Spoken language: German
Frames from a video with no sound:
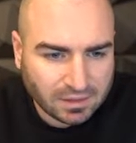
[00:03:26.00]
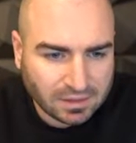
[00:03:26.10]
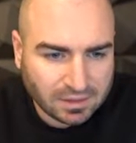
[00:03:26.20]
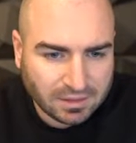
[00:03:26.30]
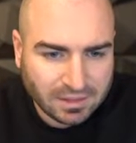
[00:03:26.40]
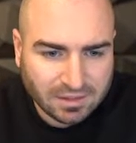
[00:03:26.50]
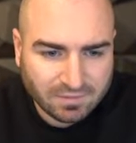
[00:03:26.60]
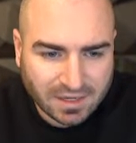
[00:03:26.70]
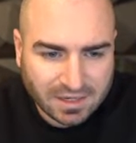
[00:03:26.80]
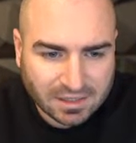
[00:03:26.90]
äh, Dingen
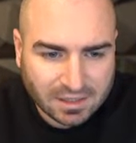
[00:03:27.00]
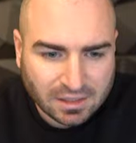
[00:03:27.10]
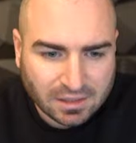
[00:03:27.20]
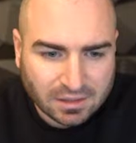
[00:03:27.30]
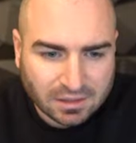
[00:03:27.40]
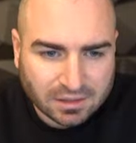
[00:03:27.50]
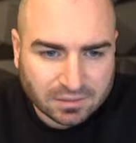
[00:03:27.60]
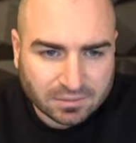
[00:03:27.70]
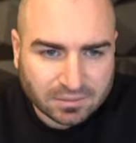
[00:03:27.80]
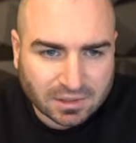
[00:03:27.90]
wählen.
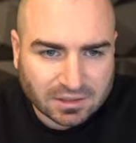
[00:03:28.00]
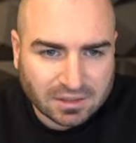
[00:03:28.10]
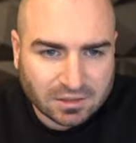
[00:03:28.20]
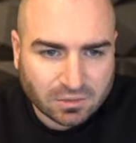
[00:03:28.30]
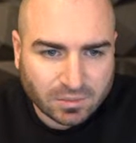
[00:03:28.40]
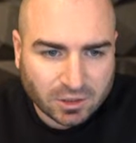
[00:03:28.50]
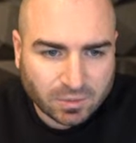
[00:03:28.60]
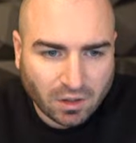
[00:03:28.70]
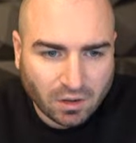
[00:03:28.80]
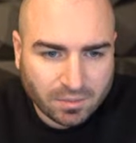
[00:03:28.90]
Das hier ist zum
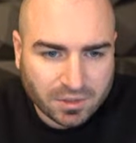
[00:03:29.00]
Beispiel auch ein